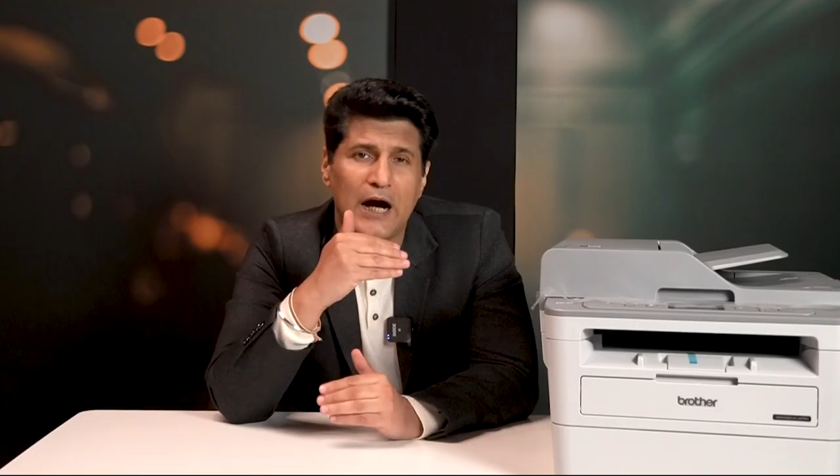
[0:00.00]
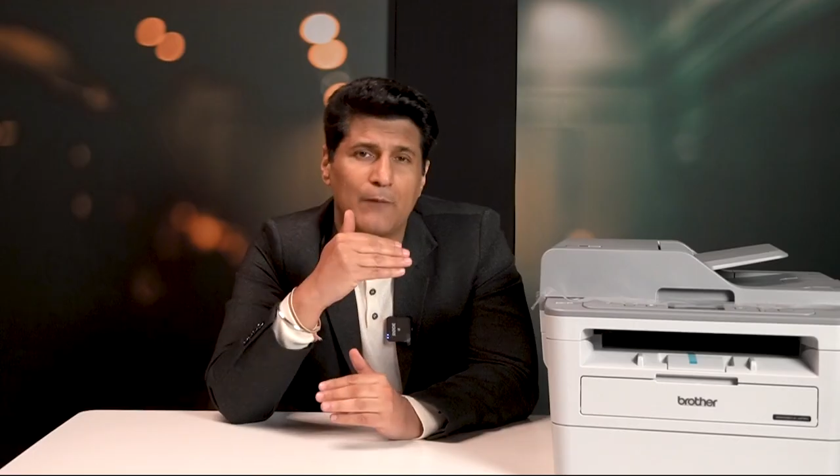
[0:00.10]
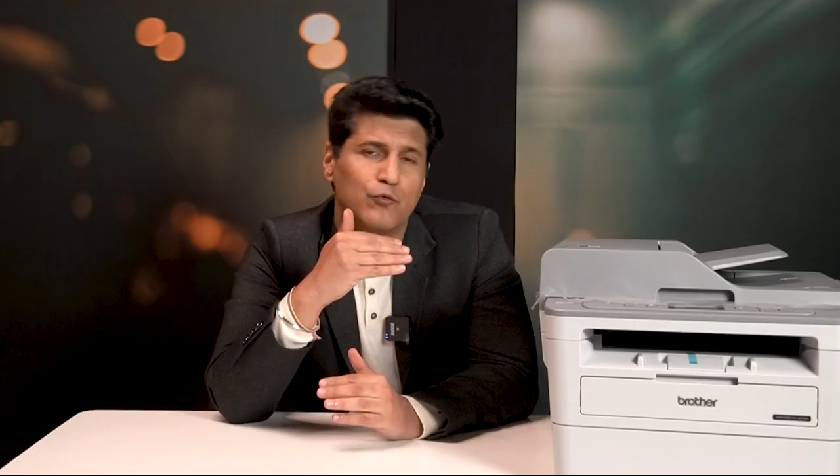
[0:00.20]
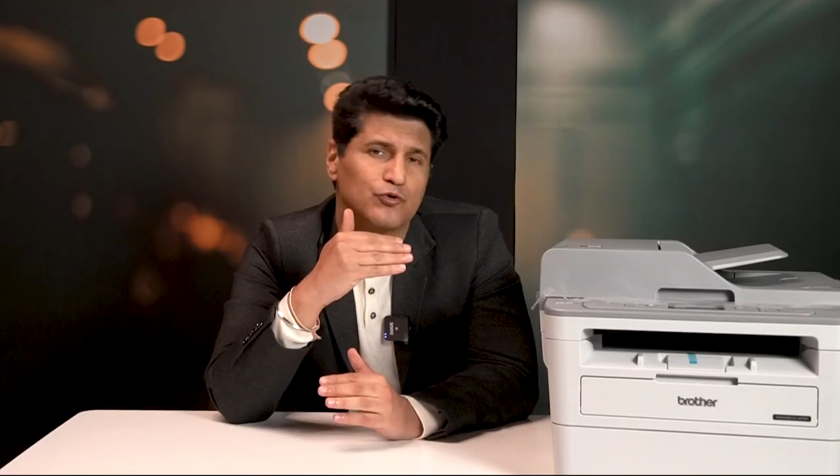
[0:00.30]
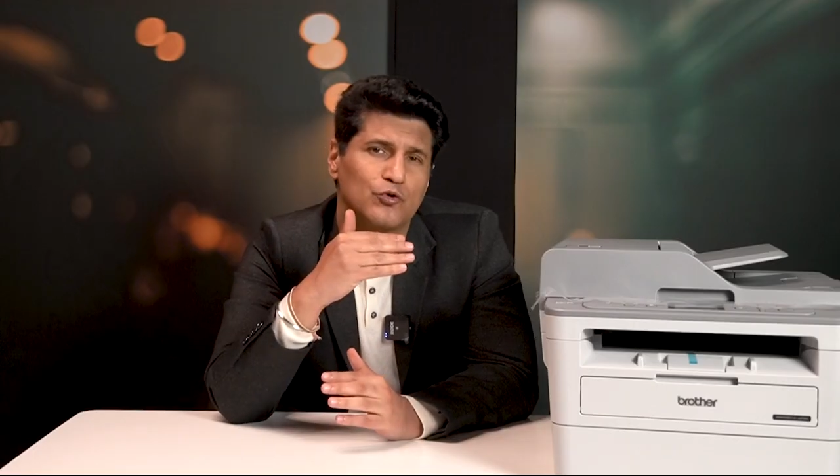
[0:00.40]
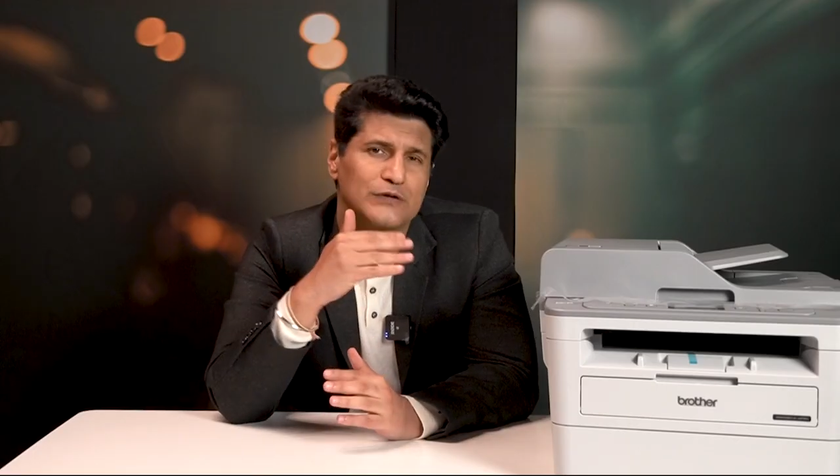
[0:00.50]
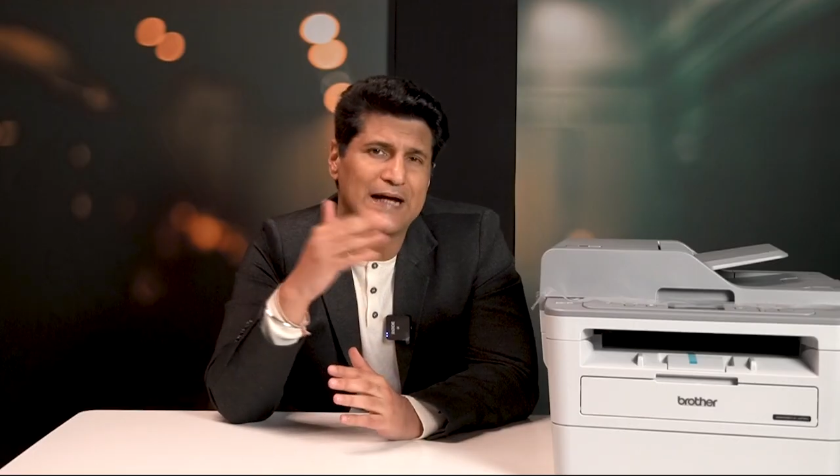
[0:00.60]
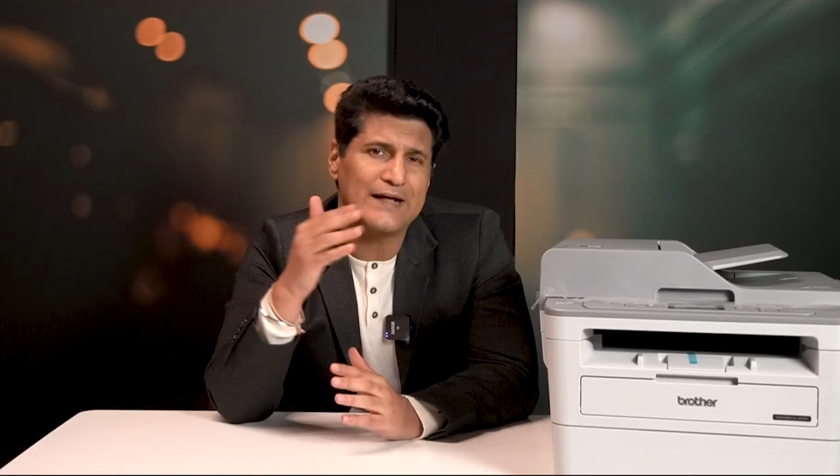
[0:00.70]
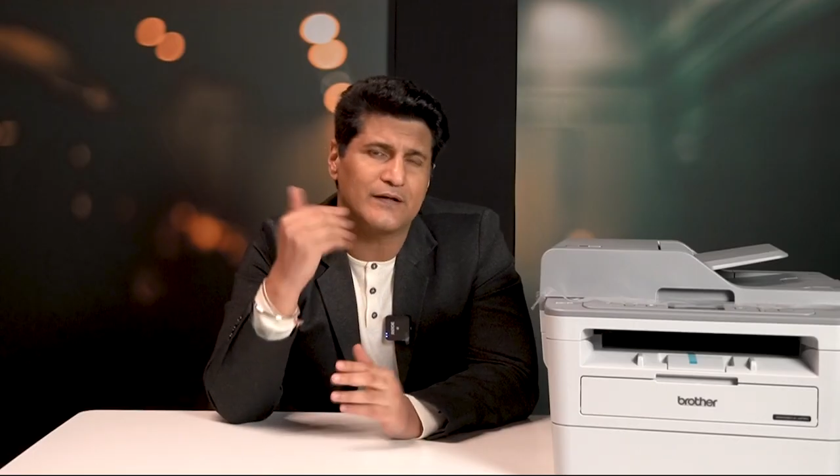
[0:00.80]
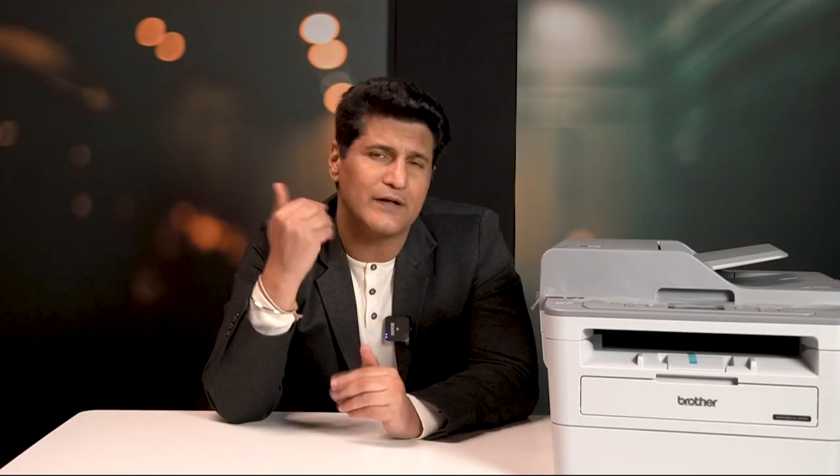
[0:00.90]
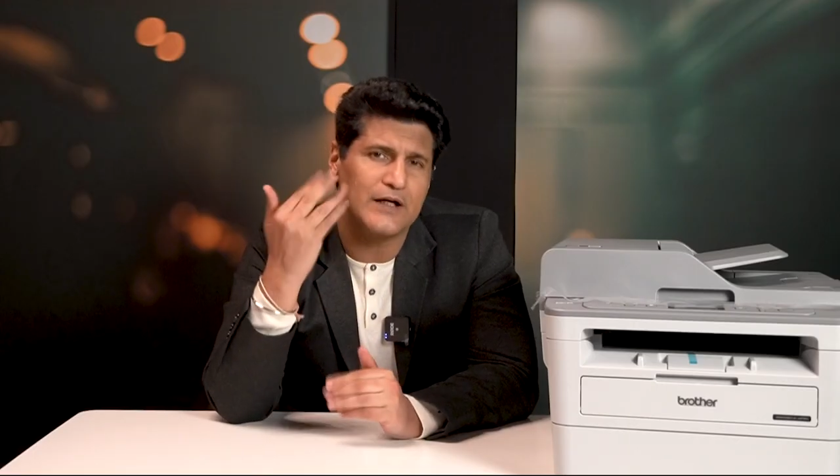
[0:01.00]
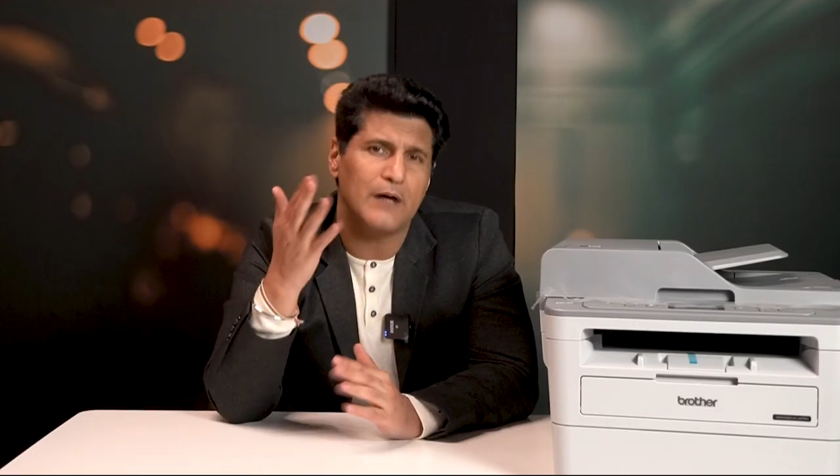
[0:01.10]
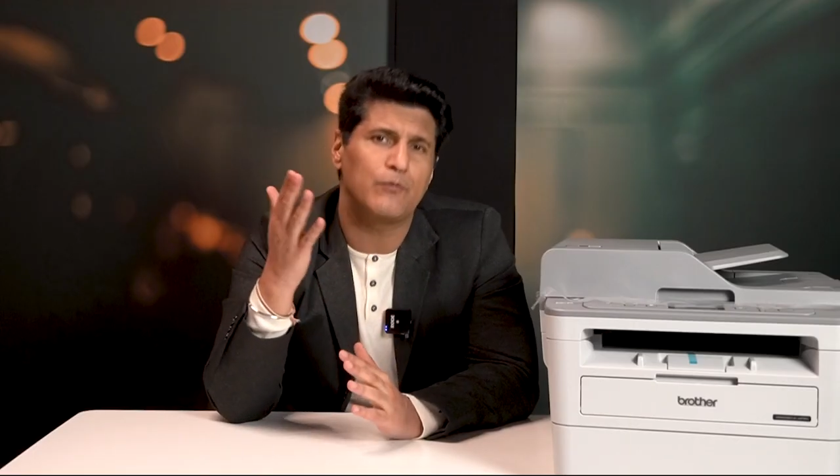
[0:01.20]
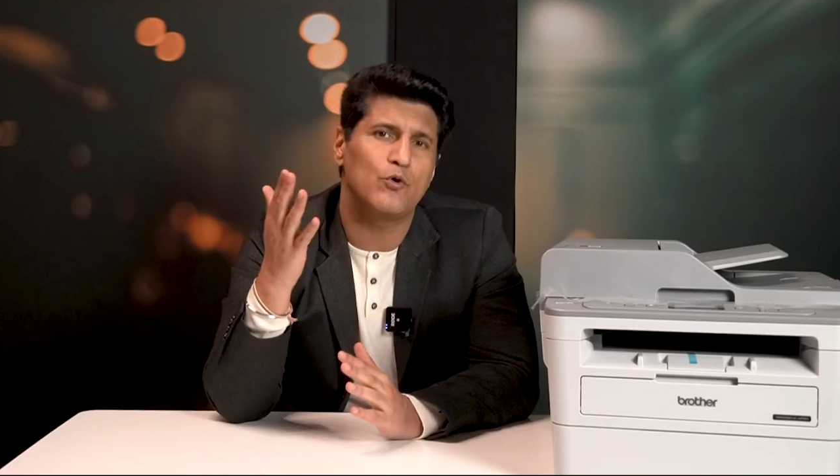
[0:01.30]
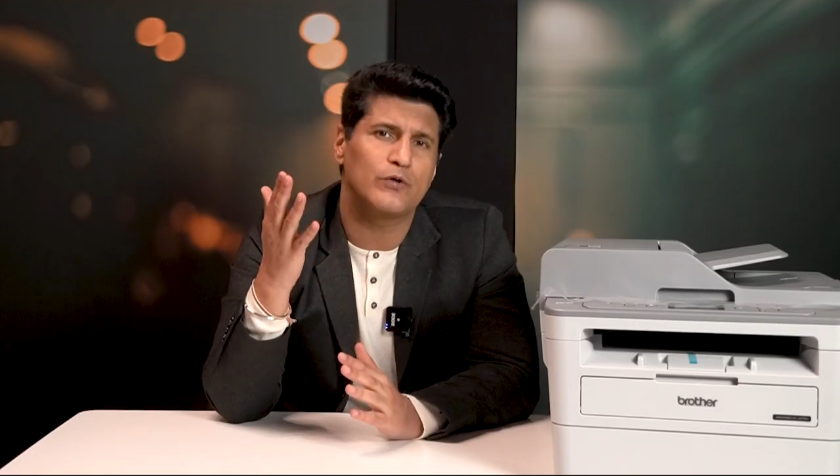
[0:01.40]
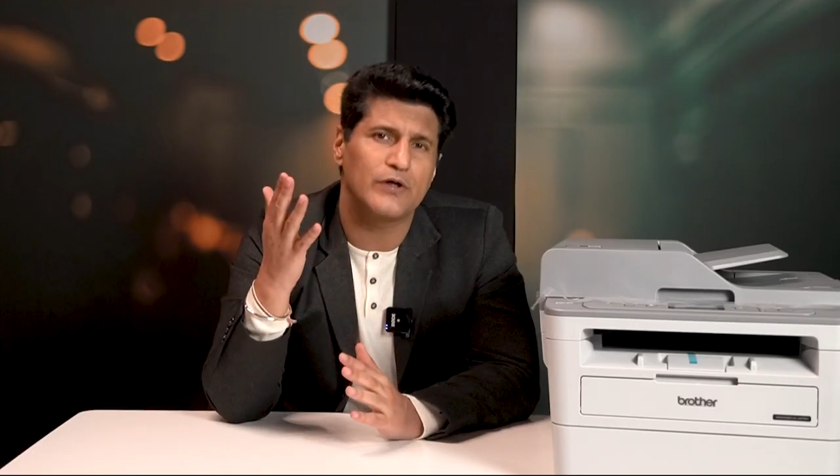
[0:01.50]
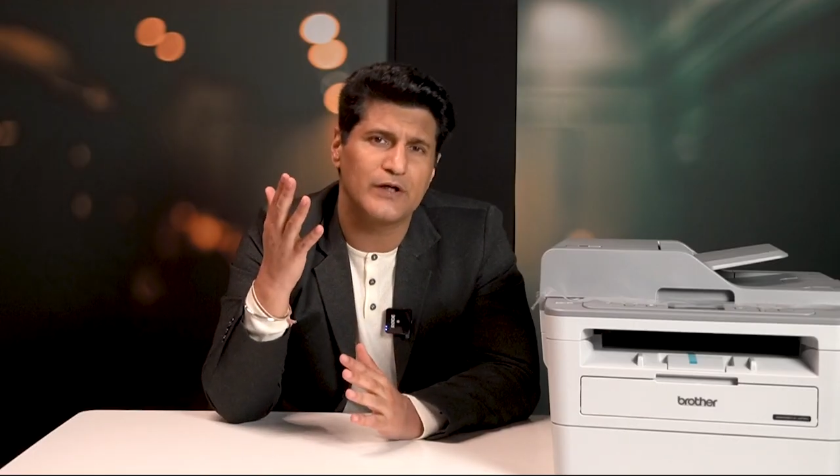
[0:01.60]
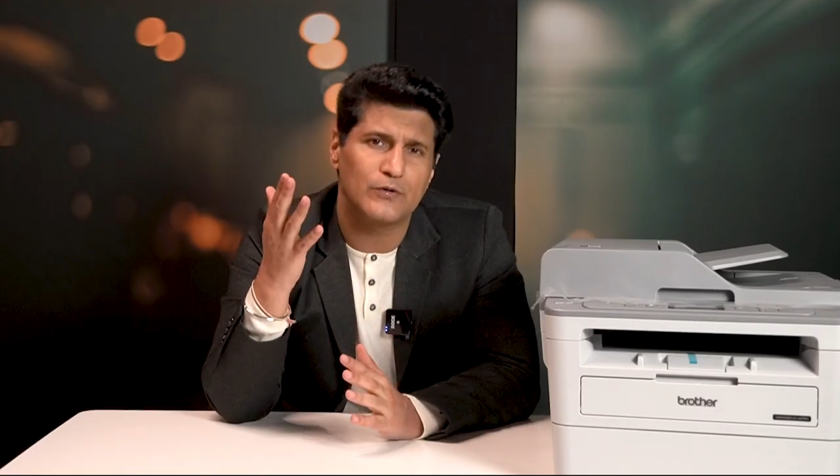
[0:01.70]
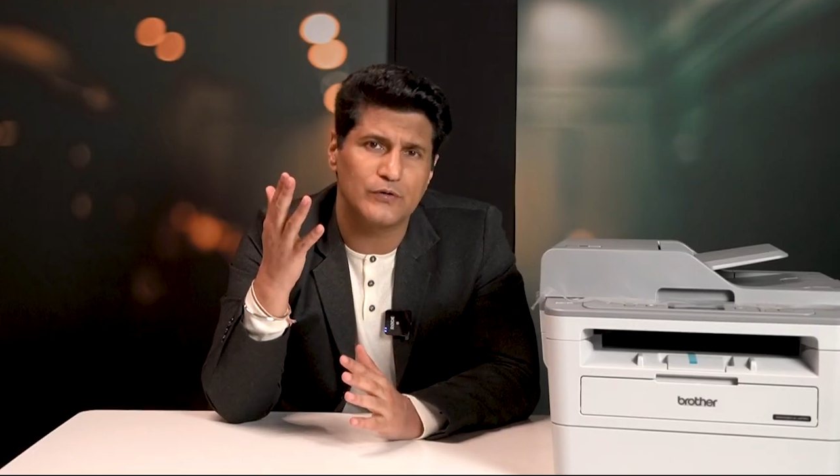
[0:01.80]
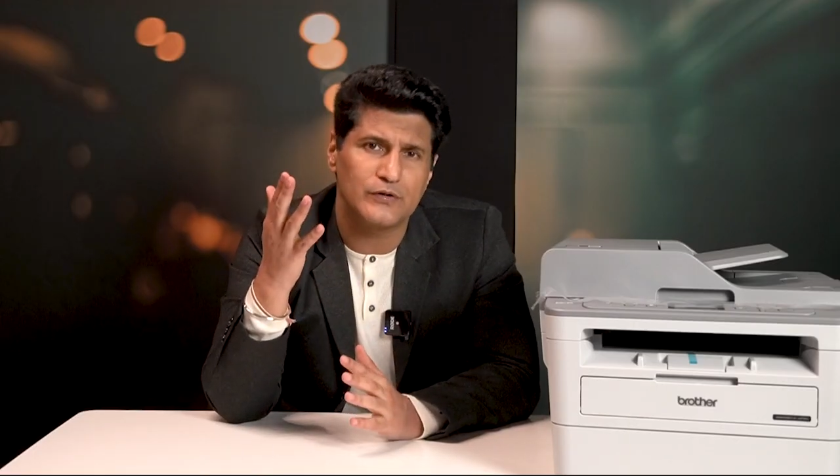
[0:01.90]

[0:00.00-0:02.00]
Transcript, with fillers: आप उसको स्कैन करिए अपलोड करिए टू